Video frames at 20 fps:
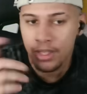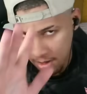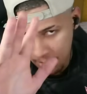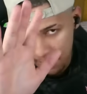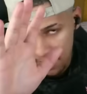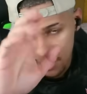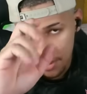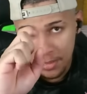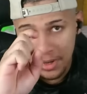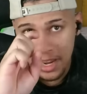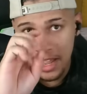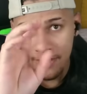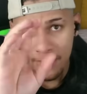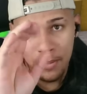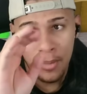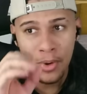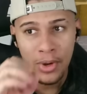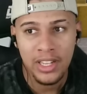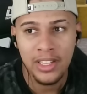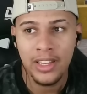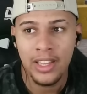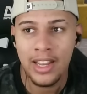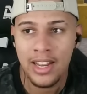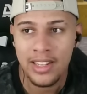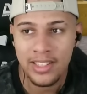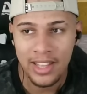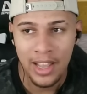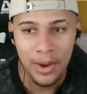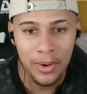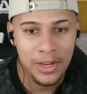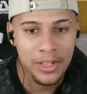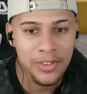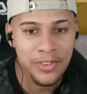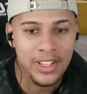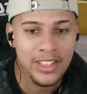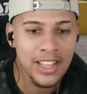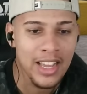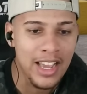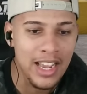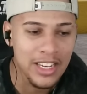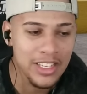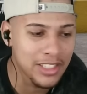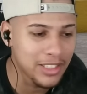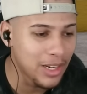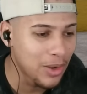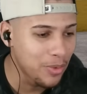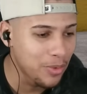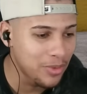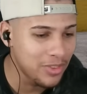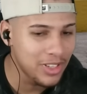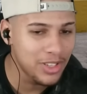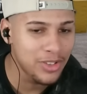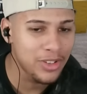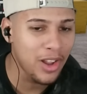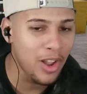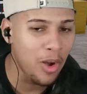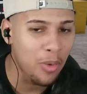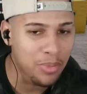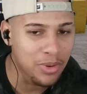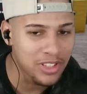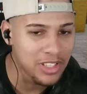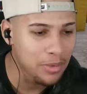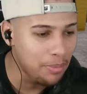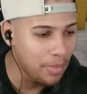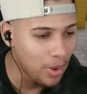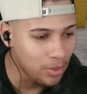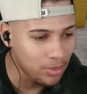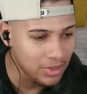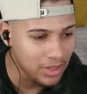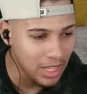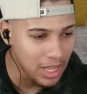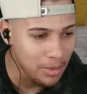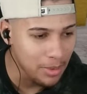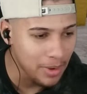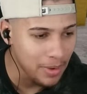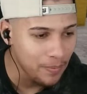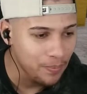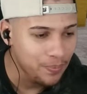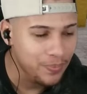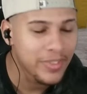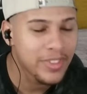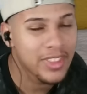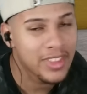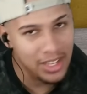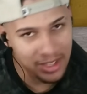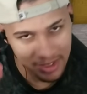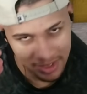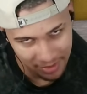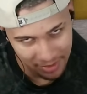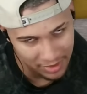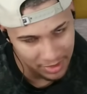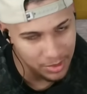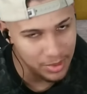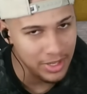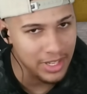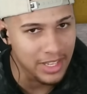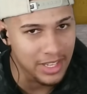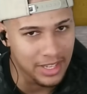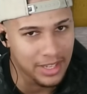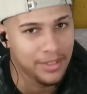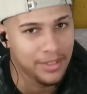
Mas vamos lá, vamos ao que interessa, que agora a gente vai estar tá reagindo a um vídeo que é o principal tema desse vídeo aqui.